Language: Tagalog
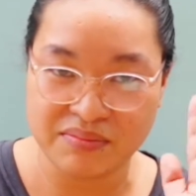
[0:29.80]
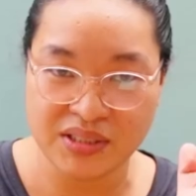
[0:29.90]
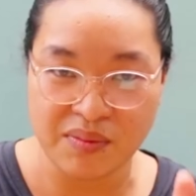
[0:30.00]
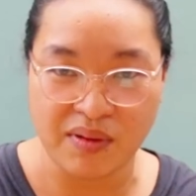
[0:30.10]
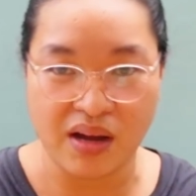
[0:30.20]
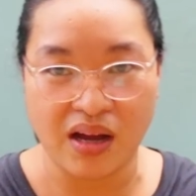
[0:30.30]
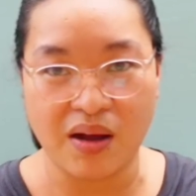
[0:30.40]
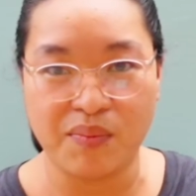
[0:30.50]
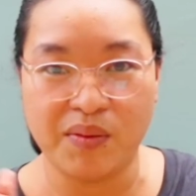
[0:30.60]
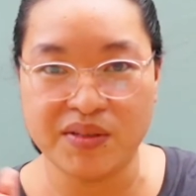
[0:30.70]
sa mga
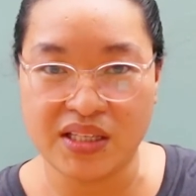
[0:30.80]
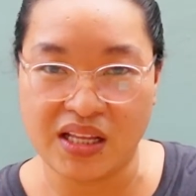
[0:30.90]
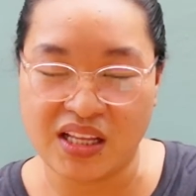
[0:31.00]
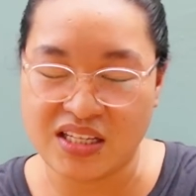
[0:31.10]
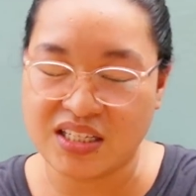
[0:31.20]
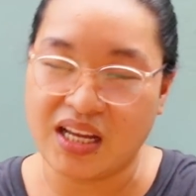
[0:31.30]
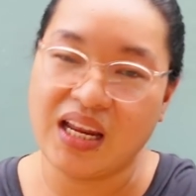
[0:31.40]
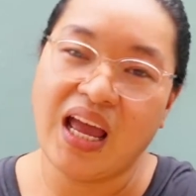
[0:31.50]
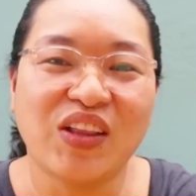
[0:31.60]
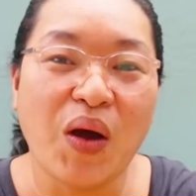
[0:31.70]
Kapobs natin siya.
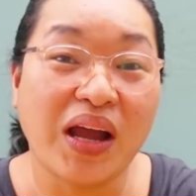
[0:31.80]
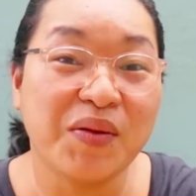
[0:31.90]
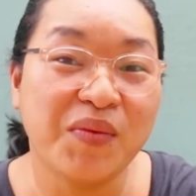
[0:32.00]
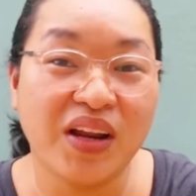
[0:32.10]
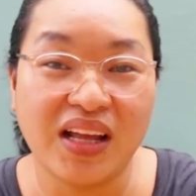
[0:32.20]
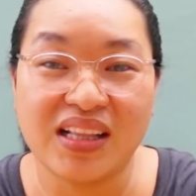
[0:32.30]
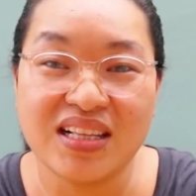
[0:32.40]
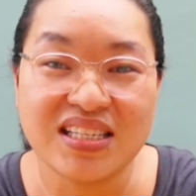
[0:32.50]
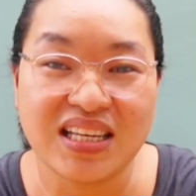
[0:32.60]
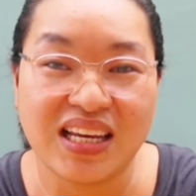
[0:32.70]
Tawagan muna
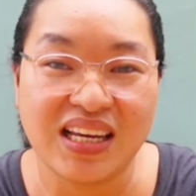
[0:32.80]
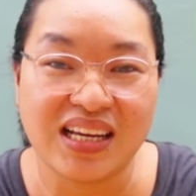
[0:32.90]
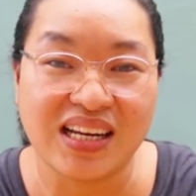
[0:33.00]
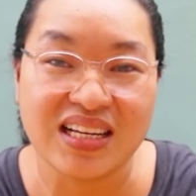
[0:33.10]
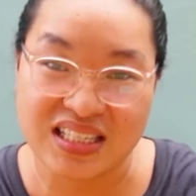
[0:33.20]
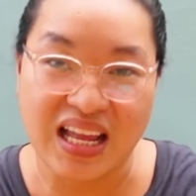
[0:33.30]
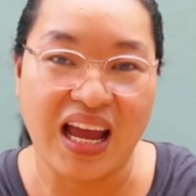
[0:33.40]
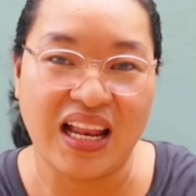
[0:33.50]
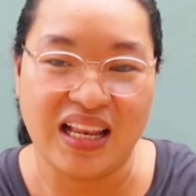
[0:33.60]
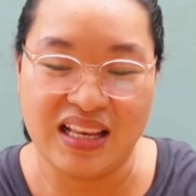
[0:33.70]
natin si
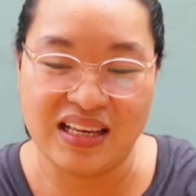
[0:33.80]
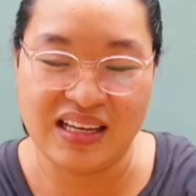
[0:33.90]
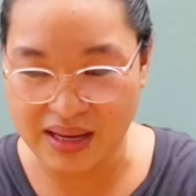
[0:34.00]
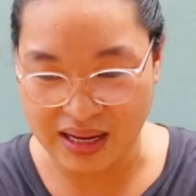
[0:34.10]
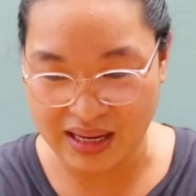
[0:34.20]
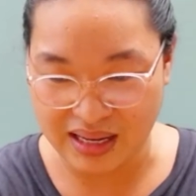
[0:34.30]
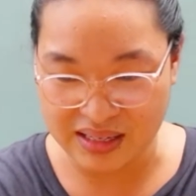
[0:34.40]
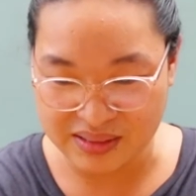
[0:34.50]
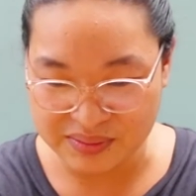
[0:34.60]
Crystal. Ayan.